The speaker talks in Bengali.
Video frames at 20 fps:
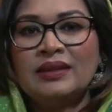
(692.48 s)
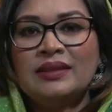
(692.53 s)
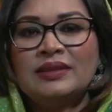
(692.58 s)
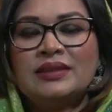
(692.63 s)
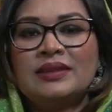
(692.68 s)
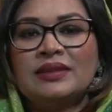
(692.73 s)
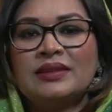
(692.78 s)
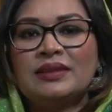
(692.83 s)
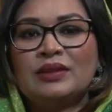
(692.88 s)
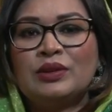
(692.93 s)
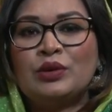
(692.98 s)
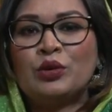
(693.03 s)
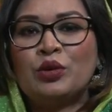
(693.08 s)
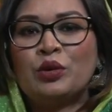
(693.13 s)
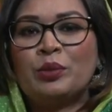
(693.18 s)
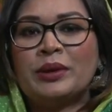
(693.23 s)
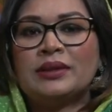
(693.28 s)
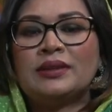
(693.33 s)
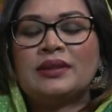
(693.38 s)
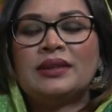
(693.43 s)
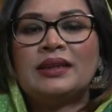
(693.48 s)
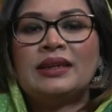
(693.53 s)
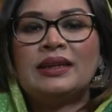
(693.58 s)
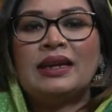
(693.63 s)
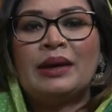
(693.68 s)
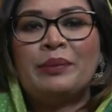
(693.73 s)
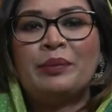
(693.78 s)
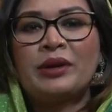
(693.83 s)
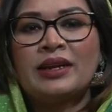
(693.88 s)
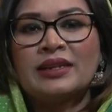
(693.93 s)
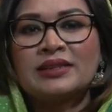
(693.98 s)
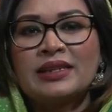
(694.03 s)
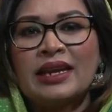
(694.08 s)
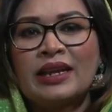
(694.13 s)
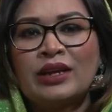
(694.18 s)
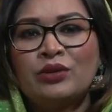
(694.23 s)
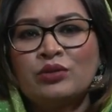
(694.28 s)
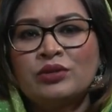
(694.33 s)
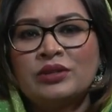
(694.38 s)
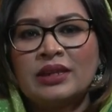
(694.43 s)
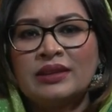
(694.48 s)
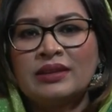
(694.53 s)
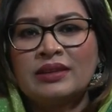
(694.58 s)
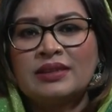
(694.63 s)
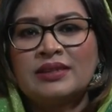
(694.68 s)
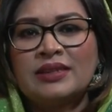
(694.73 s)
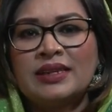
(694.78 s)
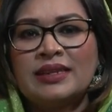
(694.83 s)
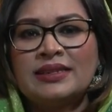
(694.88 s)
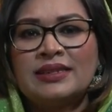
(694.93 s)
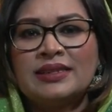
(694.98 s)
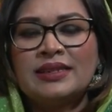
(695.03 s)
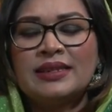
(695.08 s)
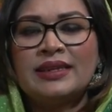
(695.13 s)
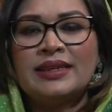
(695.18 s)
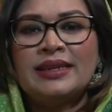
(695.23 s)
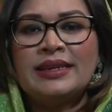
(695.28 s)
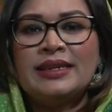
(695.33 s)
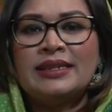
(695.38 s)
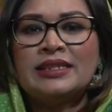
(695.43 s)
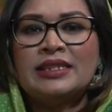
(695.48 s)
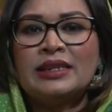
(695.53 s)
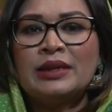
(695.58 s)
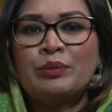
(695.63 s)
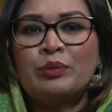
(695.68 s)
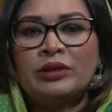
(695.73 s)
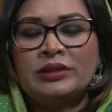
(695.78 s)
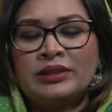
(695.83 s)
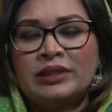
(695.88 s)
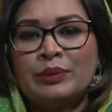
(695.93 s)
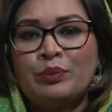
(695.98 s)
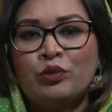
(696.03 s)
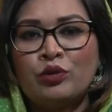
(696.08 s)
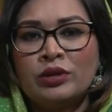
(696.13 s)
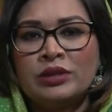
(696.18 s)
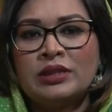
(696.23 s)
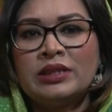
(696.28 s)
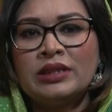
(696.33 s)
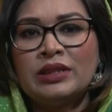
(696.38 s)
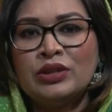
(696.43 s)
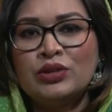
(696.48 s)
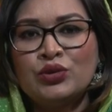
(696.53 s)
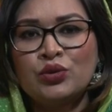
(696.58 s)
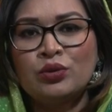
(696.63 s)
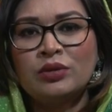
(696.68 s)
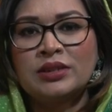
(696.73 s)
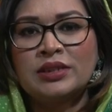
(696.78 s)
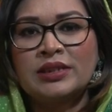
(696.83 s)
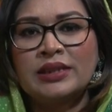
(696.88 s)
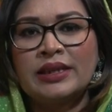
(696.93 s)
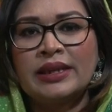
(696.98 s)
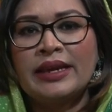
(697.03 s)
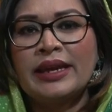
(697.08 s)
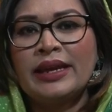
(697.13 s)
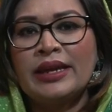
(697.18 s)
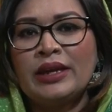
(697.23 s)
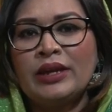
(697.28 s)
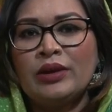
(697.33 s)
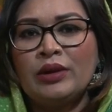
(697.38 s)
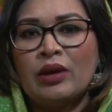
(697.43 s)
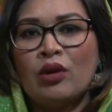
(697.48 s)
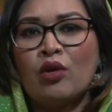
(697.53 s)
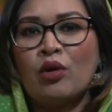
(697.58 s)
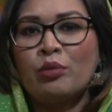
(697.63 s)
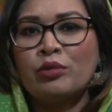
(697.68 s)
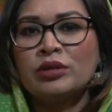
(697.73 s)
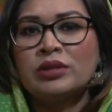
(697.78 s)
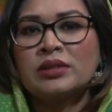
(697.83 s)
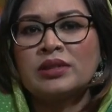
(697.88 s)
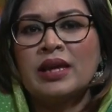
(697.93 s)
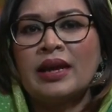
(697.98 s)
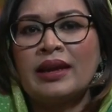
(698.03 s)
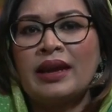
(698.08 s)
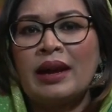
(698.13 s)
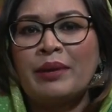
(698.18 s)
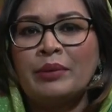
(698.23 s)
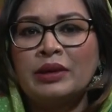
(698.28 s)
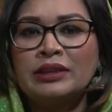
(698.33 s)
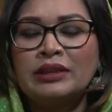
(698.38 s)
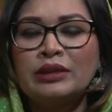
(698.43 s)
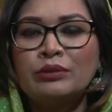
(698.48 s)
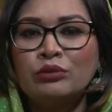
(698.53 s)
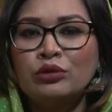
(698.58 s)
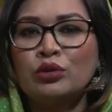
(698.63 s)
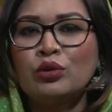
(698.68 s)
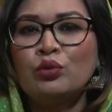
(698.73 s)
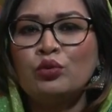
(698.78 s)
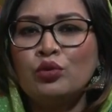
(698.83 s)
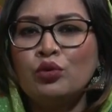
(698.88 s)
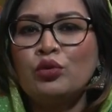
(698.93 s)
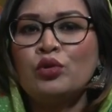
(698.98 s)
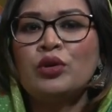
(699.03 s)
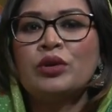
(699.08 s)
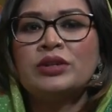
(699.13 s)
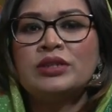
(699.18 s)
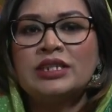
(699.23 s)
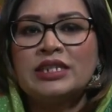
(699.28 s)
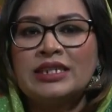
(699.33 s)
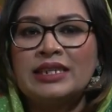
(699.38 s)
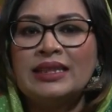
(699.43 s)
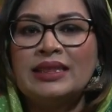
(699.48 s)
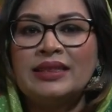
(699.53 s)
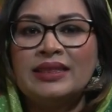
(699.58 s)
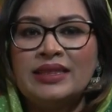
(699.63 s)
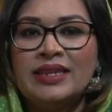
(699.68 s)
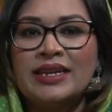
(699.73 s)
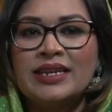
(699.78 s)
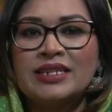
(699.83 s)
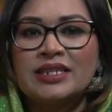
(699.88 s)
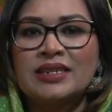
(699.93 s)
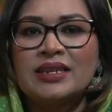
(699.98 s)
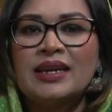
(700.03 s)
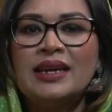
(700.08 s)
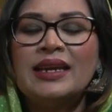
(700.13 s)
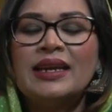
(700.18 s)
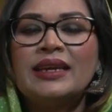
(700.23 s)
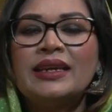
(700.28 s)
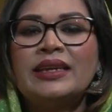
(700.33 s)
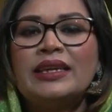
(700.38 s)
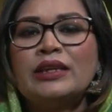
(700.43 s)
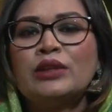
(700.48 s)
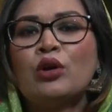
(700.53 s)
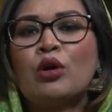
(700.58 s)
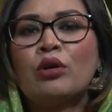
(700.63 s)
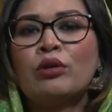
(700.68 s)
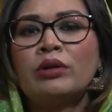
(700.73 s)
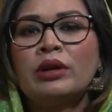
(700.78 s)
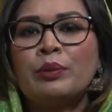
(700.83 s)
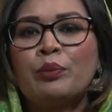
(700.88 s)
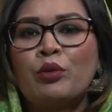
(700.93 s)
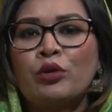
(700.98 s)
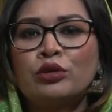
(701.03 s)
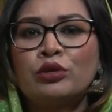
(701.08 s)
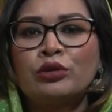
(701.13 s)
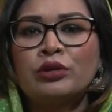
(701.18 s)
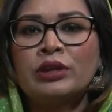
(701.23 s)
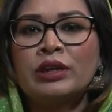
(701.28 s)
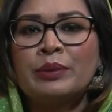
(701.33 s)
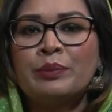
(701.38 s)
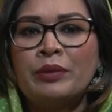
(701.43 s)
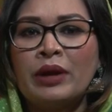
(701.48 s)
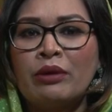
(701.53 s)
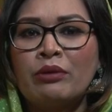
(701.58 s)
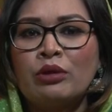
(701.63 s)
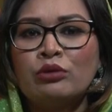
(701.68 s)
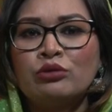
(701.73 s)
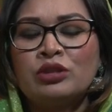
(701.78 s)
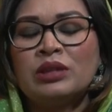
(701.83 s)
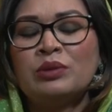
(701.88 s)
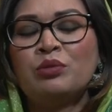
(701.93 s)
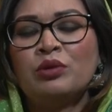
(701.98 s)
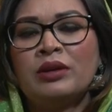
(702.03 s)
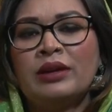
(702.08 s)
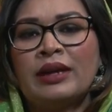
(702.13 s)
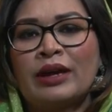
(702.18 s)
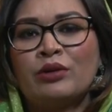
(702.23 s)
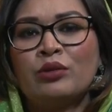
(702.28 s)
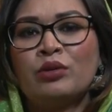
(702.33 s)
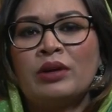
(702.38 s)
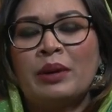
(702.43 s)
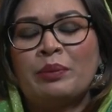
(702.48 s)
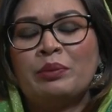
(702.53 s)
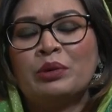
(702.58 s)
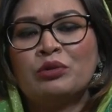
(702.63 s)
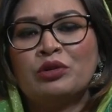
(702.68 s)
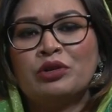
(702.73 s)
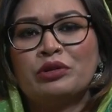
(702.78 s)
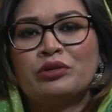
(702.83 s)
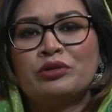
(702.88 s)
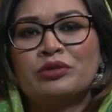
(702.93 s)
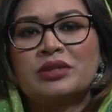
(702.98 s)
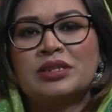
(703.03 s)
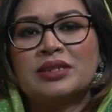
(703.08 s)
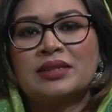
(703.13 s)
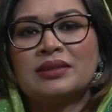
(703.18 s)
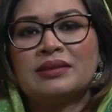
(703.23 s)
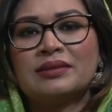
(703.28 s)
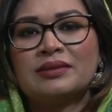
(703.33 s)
জি ধন্যবাদ আপনার কাছে আরেকটু জানতে চাই যে এই যে যে পরিস্থিতি চলছে এই অবস্থায় আমাদের মতো উন্নয়নশীল দেশ কি ধরনের পদক্ষেপ নেওয়া উচিত বলে এখন আপনি মনে করছেন